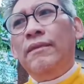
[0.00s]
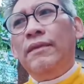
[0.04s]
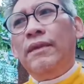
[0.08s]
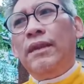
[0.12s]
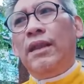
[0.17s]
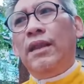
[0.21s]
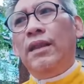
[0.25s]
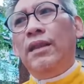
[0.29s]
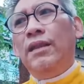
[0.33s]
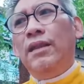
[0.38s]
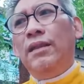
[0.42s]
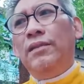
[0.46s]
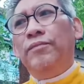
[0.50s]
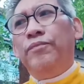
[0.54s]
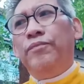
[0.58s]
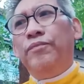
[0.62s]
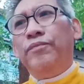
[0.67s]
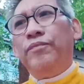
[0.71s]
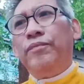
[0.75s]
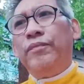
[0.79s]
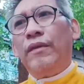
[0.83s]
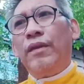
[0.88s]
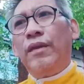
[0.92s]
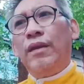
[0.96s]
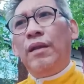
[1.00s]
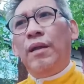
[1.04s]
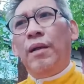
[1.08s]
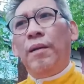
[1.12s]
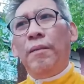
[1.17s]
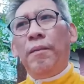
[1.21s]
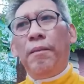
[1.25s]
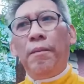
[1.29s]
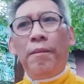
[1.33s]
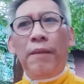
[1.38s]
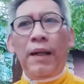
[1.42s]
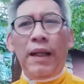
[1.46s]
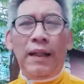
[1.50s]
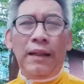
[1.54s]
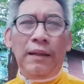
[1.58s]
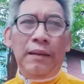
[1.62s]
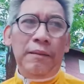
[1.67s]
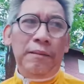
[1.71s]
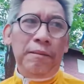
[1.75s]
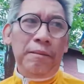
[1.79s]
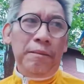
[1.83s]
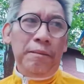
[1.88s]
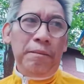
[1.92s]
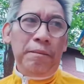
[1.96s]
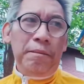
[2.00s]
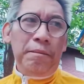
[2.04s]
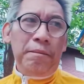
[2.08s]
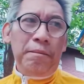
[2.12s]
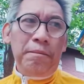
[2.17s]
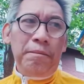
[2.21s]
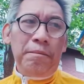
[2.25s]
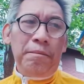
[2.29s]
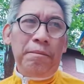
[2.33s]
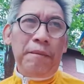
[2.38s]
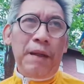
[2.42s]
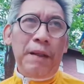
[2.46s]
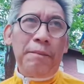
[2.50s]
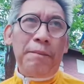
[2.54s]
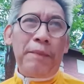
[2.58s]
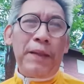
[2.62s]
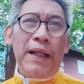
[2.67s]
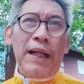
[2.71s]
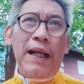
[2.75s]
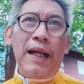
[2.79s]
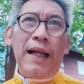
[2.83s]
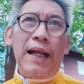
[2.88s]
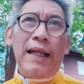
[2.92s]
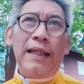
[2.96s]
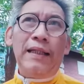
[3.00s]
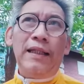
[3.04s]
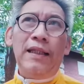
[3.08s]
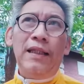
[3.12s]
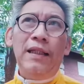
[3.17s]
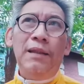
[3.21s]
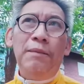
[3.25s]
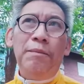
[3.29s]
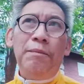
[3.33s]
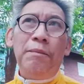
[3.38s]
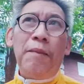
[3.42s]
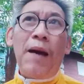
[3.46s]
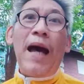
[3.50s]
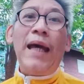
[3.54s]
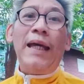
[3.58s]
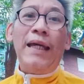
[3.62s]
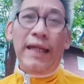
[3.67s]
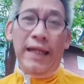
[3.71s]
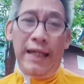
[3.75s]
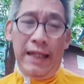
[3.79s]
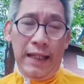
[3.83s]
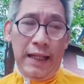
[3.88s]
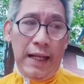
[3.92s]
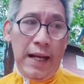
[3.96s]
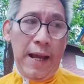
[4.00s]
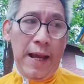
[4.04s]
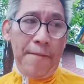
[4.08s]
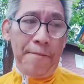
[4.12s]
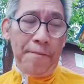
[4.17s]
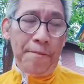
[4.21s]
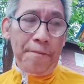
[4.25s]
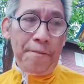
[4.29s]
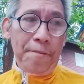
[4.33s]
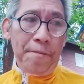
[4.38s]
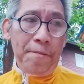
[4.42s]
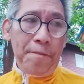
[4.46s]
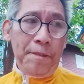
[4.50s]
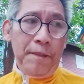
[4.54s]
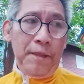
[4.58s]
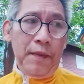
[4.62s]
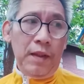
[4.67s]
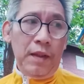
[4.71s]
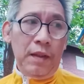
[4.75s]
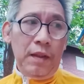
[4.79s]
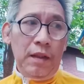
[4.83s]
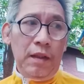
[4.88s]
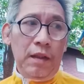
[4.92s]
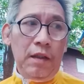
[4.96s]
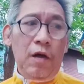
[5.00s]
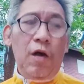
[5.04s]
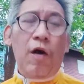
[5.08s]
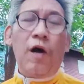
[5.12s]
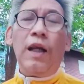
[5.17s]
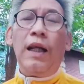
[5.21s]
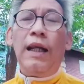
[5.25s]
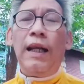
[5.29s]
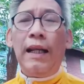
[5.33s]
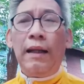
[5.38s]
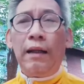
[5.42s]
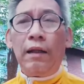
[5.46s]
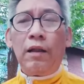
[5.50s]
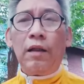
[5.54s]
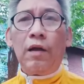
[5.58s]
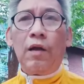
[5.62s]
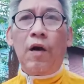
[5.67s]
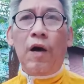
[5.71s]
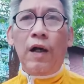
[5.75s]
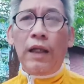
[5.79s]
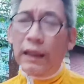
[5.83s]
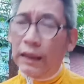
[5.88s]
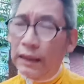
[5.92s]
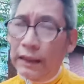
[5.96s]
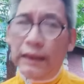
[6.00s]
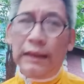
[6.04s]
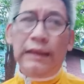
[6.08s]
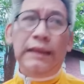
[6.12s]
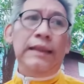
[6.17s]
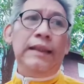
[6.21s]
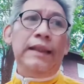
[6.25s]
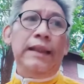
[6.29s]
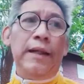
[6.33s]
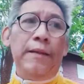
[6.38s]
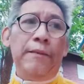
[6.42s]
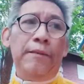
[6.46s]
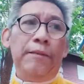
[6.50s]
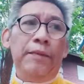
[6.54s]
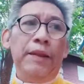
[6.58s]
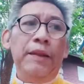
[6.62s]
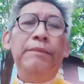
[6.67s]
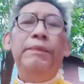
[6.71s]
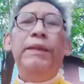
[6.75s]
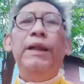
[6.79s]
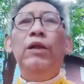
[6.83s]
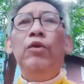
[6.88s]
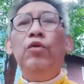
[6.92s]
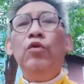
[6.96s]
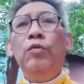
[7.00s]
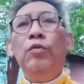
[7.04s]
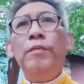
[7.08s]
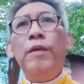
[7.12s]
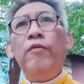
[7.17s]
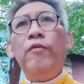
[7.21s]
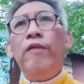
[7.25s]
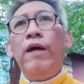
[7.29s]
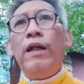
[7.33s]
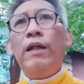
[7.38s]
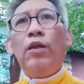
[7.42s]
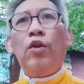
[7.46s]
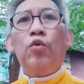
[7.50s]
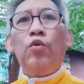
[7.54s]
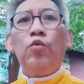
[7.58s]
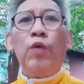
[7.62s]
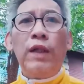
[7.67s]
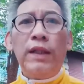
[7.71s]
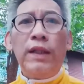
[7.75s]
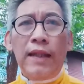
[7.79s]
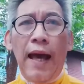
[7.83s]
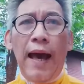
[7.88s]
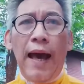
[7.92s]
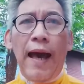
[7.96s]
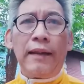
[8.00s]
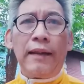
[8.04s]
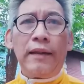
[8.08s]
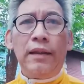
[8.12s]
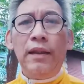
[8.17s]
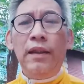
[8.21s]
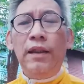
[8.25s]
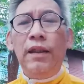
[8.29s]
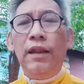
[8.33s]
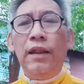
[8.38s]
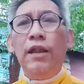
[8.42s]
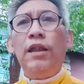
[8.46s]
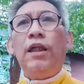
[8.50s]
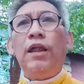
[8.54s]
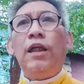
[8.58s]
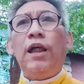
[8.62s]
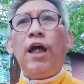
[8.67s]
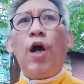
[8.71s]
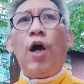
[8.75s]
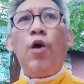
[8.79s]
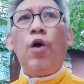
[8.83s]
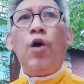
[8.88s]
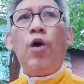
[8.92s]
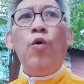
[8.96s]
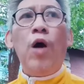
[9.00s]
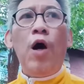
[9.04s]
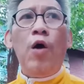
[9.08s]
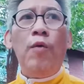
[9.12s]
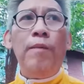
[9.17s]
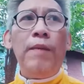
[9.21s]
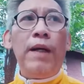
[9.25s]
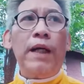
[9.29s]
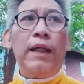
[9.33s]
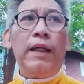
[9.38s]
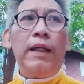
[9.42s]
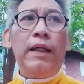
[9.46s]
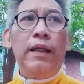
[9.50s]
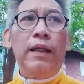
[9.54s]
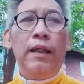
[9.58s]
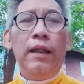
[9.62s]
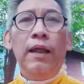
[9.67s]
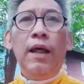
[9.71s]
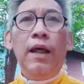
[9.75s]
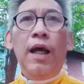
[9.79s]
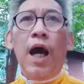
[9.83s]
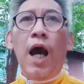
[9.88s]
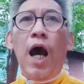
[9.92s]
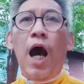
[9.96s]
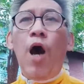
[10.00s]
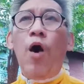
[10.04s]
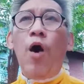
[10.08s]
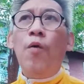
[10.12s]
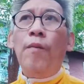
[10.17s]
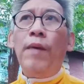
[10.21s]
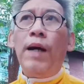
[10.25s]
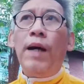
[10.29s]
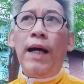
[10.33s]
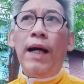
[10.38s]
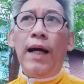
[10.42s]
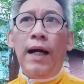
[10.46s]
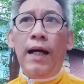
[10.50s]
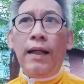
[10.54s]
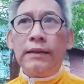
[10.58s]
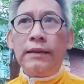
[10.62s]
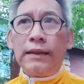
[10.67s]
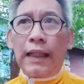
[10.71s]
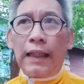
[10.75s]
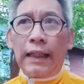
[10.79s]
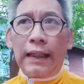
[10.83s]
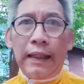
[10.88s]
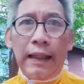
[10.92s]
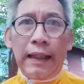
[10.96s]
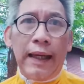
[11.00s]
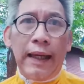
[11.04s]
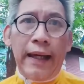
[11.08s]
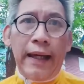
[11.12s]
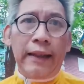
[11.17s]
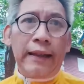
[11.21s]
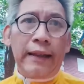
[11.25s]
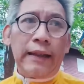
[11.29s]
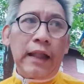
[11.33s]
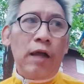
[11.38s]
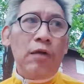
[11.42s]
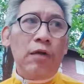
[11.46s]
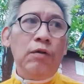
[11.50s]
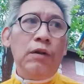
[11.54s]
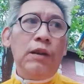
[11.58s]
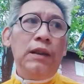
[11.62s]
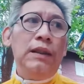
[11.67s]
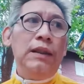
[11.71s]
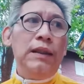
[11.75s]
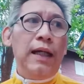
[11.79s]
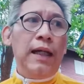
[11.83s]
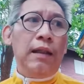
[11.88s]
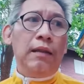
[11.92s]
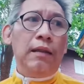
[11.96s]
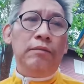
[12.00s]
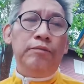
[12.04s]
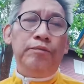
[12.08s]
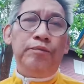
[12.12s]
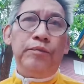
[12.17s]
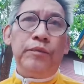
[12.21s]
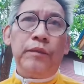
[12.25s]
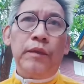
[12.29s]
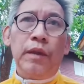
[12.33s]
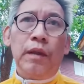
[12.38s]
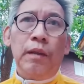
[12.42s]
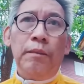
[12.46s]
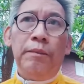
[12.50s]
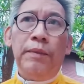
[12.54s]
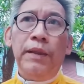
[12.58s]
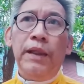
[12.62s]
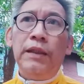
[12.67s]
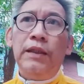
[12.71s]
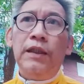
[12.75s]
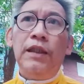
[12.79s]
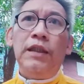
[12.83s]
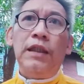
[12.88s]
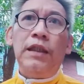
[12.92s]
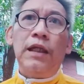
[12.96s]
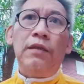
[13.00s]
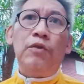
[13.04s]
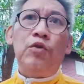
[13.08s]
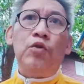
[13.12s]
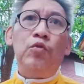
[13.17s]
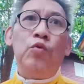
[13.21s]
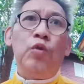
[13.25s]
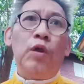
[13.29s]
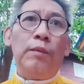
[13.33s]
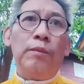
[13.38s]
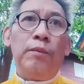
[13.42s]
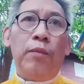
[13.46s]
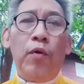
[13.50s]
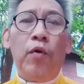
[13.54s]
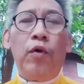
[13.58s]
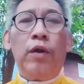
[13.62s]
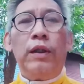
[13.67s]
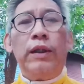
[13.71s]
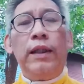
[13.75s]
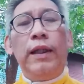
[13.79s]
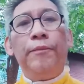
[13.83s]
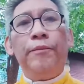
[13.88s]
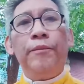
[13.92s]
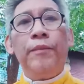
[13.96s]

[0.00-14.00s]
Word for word: คือมันมันเป็นอะไรที่ปลายเหตุละก่อนก่อนอื่นเลยอ่ะเพื่อนๆรู้ไหมว่าตัวอย่างที่เขาเอามาเอามาสแกนเข้าเครื่องเพื่อที่จะตรวจผลน่ะ